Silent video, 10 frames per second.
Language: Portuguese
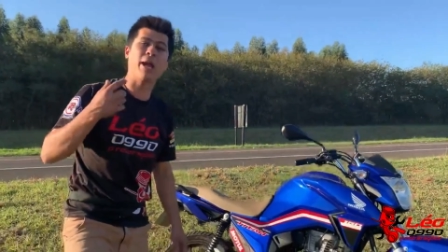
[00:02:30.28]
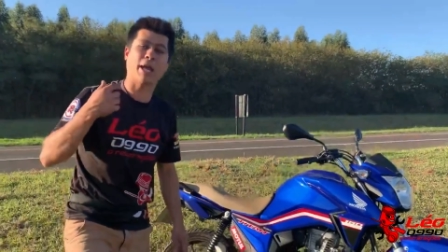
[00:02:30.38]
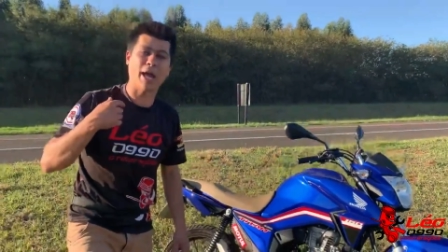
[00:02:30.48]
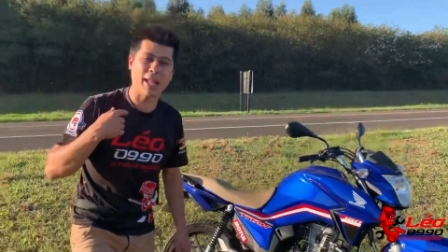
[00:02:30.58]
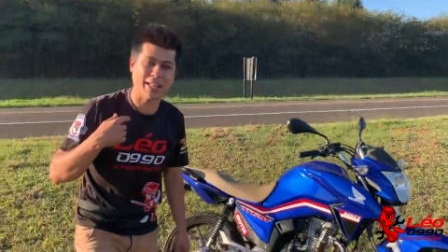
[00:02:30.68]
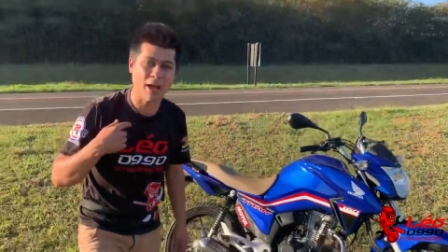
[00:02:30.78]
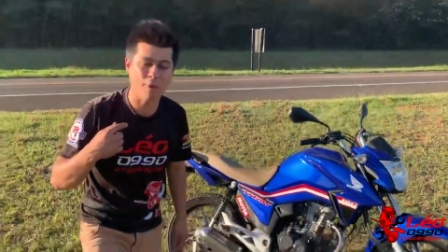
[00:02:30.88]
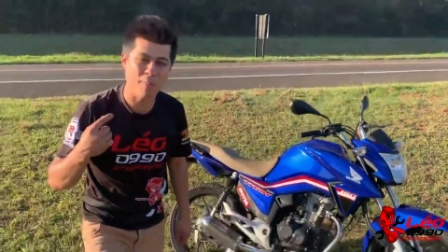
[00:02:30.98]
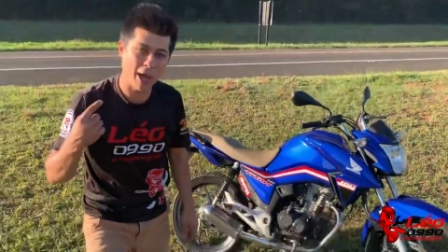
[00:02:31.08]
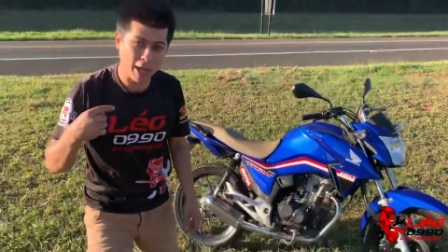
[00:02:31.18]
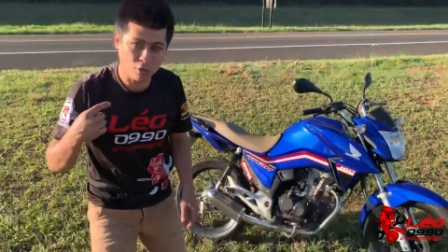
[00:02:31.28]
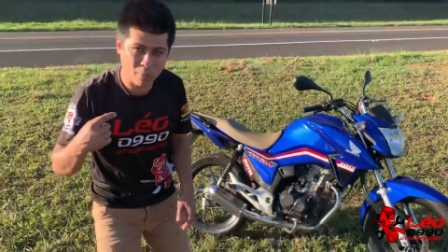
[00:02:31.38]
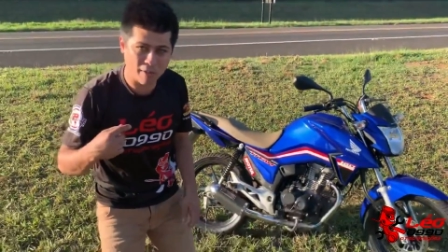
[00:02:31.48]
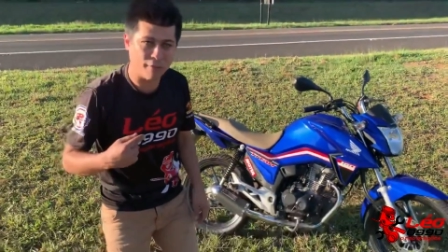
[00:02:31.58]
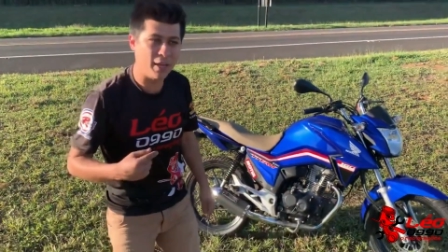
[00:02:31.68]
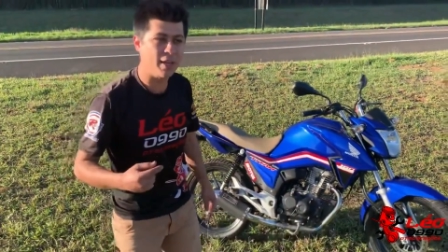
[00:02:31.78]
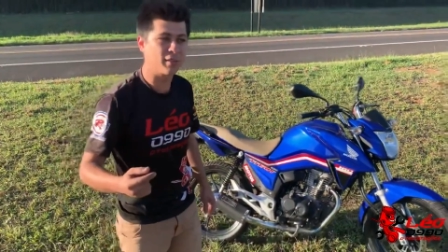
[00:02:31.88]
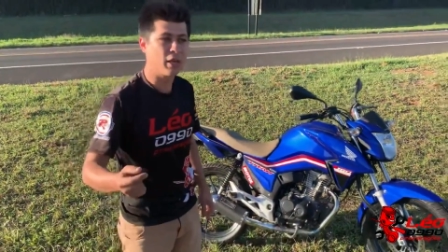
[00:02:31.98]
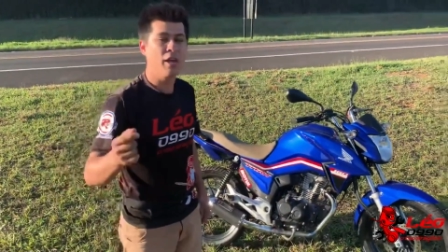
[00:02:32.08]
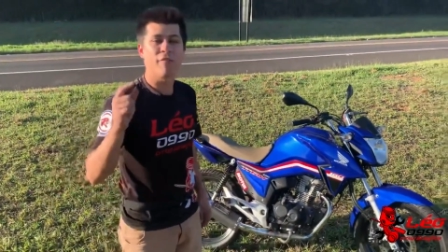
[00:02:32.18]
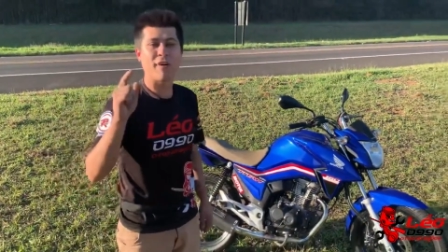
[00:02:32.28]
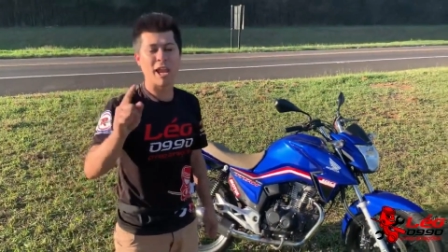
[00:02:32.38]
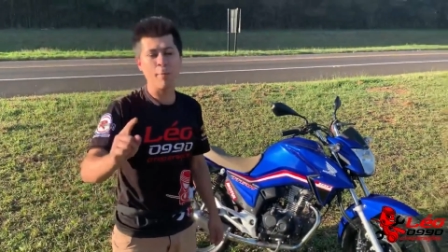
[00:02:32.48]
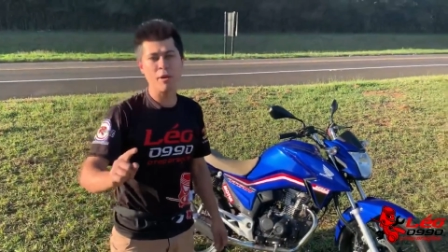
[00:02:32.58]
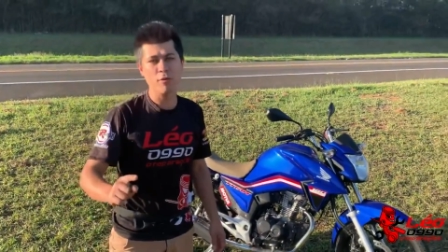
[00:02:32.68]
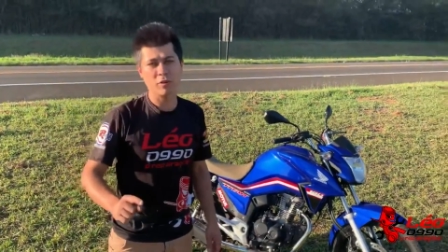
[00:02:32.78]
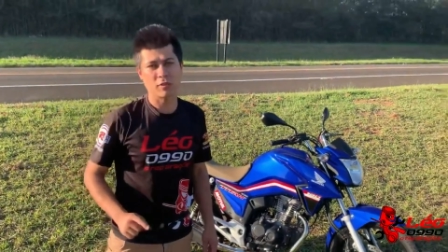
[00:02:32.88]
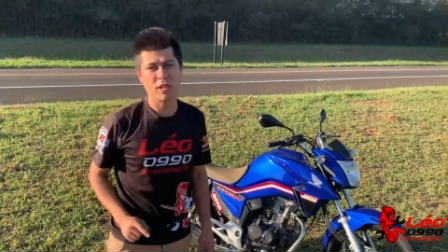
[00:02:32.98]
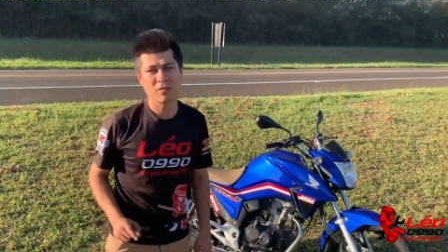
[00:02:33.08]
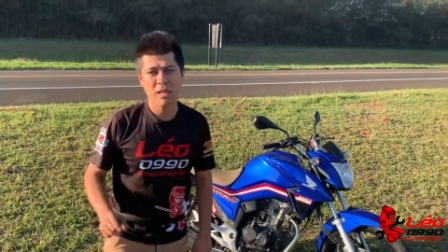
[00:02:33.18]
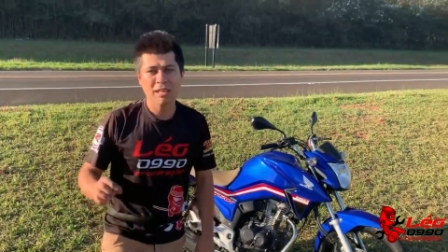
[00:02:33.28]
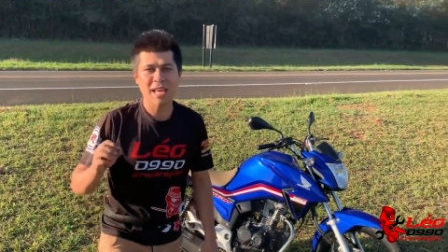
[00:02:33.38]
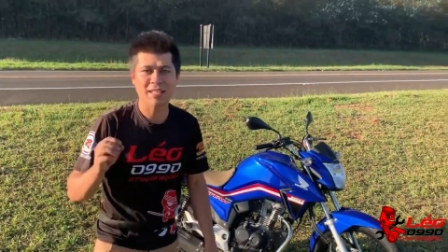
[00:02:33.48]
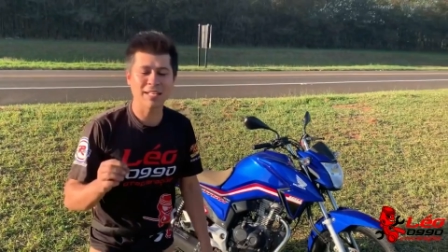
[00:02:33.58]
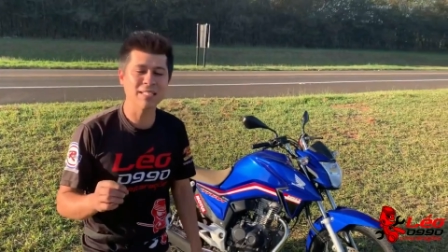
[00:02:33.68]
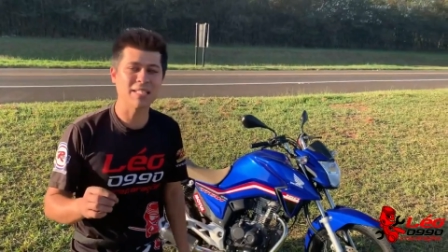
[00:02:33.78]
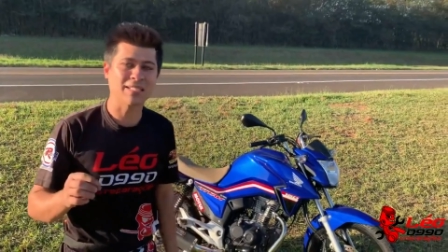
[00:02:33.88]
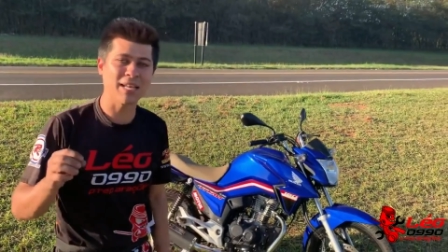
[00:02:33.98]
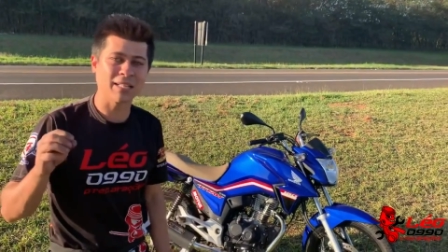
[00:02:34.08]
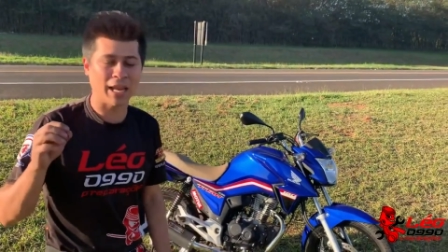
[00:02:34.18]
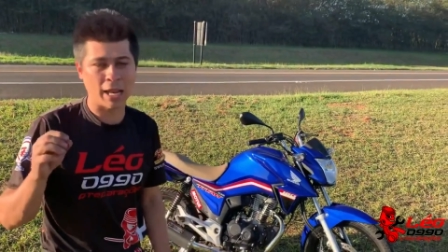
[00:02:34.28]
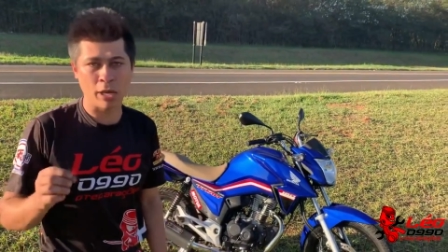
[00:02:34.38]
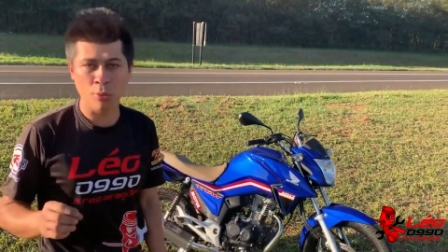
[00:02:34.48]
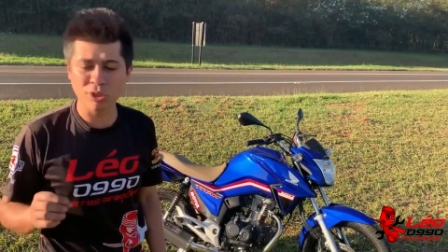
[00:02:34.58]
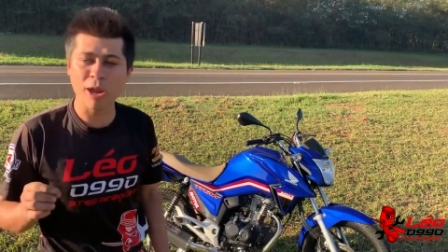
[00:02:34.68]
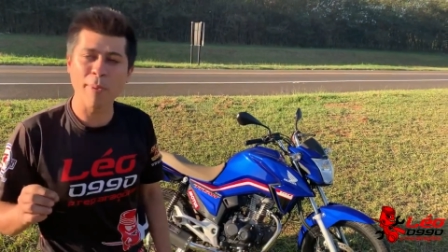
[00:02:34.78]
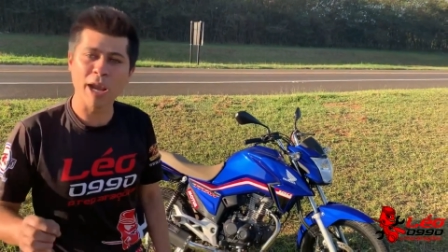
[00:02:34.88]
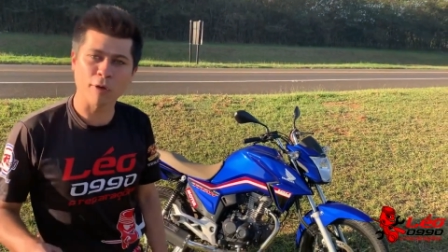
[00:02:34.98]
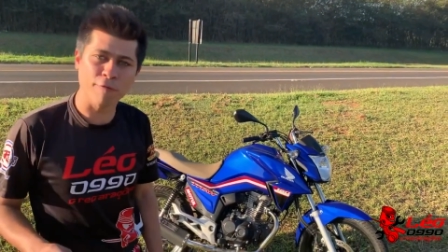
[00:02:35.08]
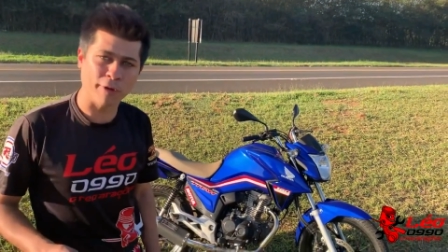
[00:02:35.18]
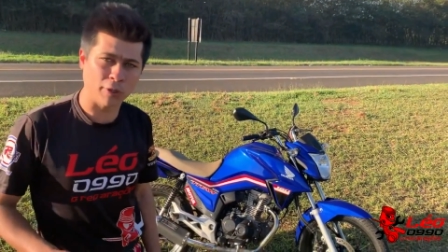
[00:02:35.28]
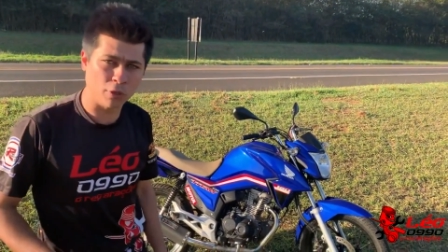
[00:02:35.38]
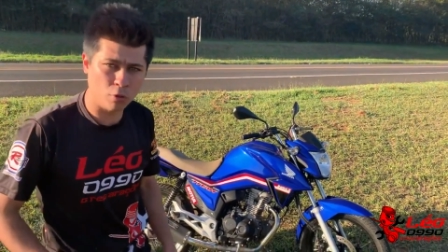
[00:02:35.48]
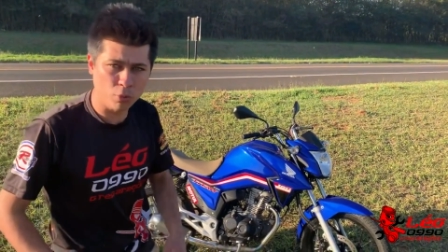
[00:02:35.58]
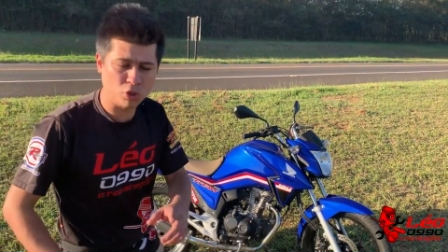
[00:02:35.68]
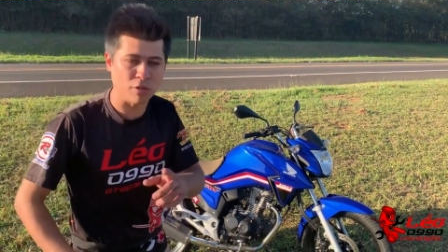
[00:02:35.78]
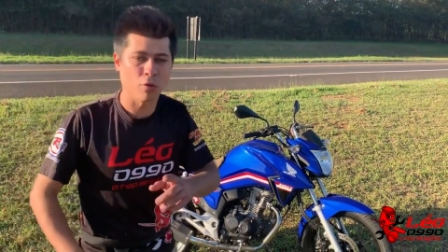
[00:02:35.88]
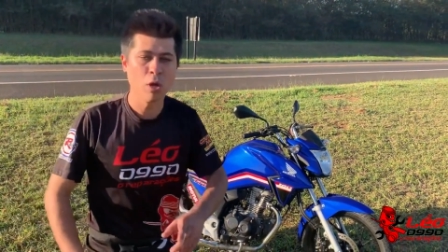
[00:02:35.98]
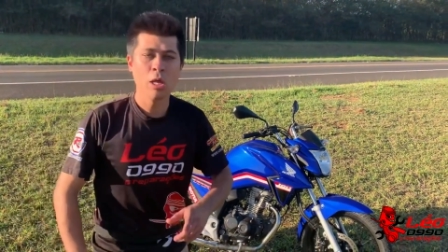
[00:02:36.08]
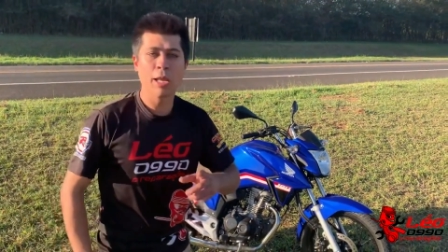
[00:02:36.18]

minha cara tapa mais uma vez, falar para vocês que a 160 ela não trabalha com falta de combustível.